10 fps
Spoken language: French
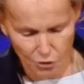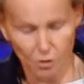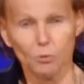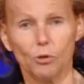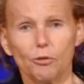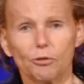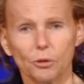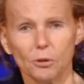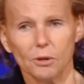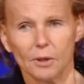comme le
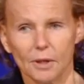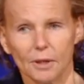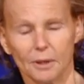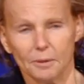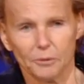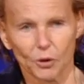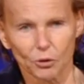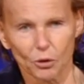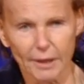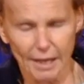veut
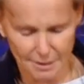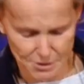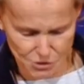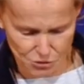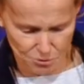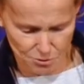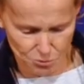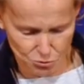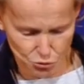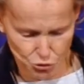notre tradition
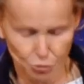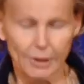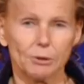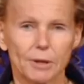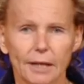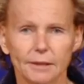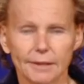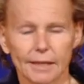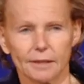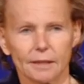
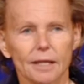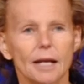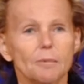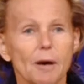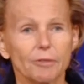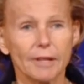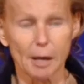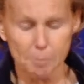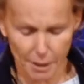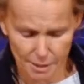judéo-chrétienne. Et elle m'avait
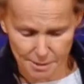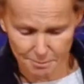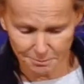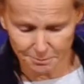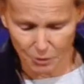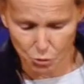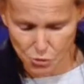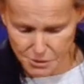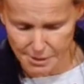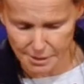appris
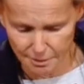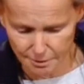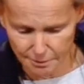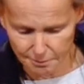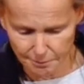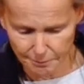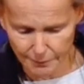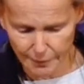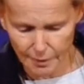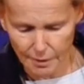aussi
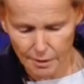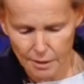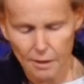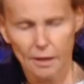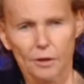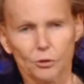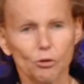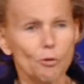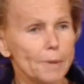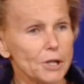que
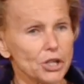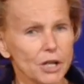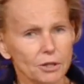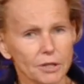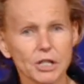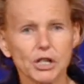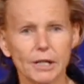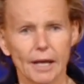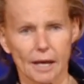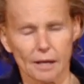le péché
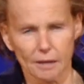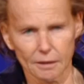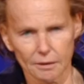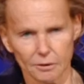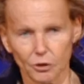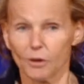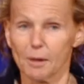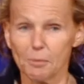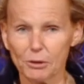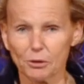originel dans la
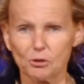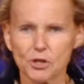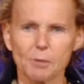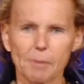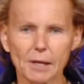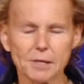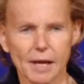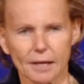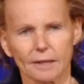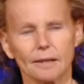mythologie
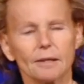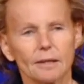persane